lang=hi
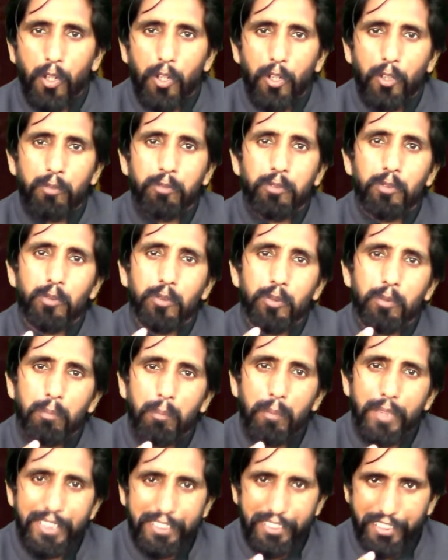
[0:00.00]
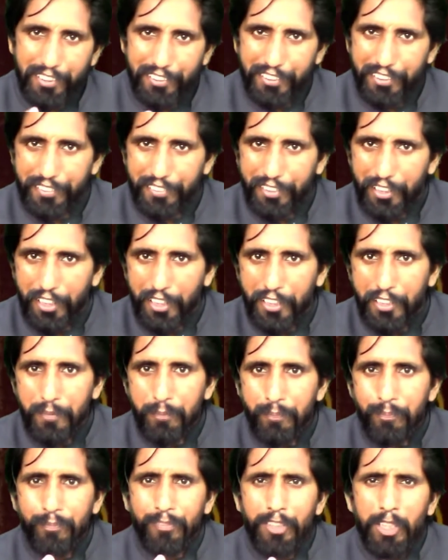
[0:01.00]
और फ़ोन बंद कर देता
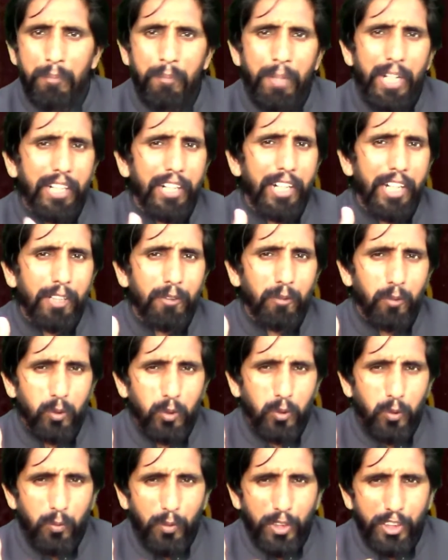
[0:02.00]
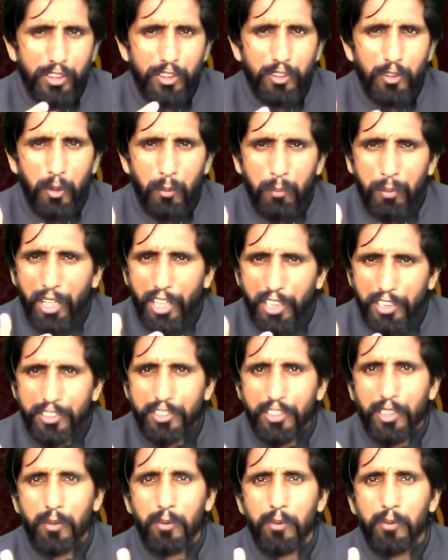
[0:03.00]
है मैं खैर उसको वक्ती तौर पे
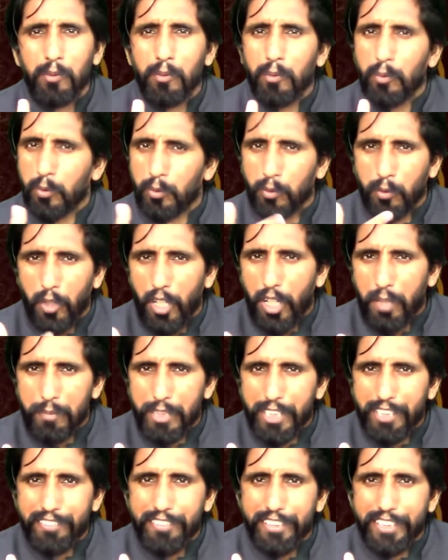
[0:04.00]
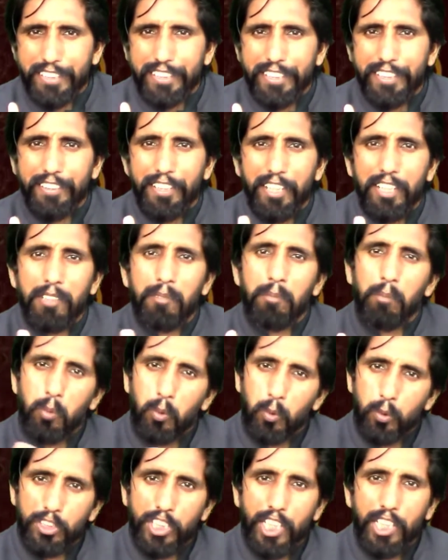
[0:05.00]
हंसता हूँ उसको अहमियत नहीं देता
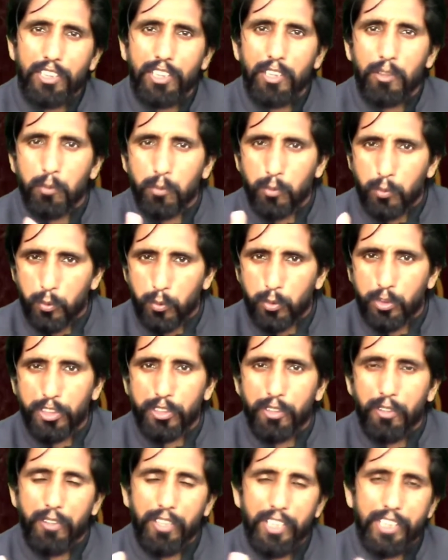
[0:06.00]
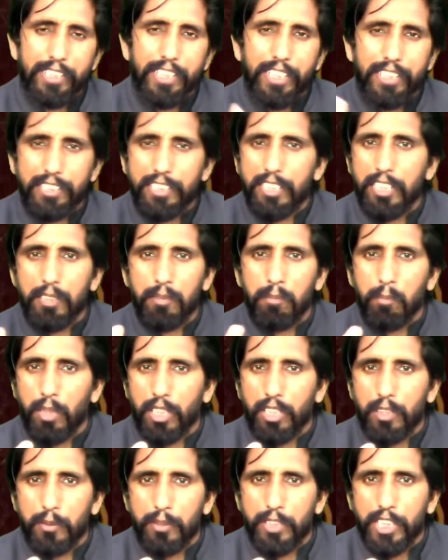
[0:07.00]
भूल जाता हूँ दूसरी कॉल आ जाती है
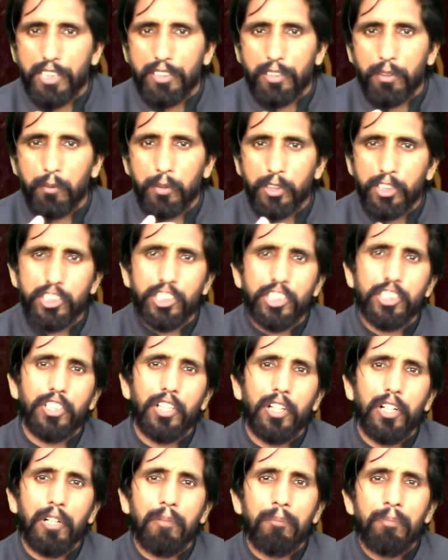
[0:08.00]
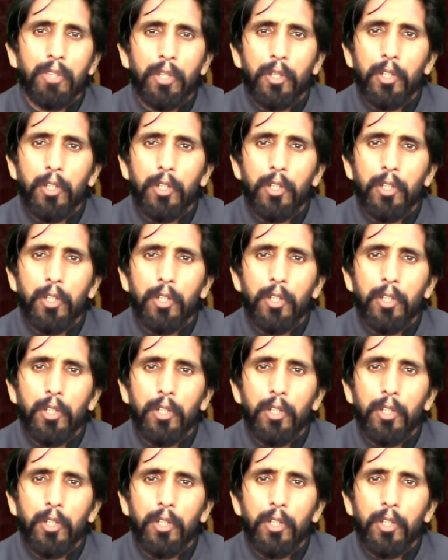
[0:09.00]
मगन हो जाता हूँ इसी तरह